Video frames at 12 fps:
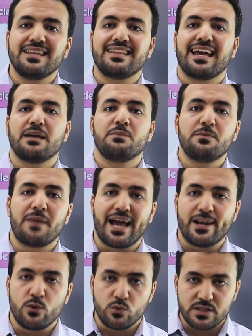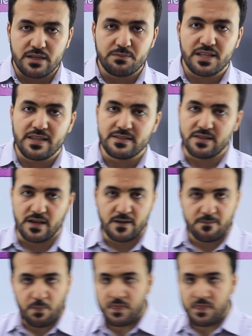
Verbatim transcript: نتعامل مع اللي قدامنا ده ازاي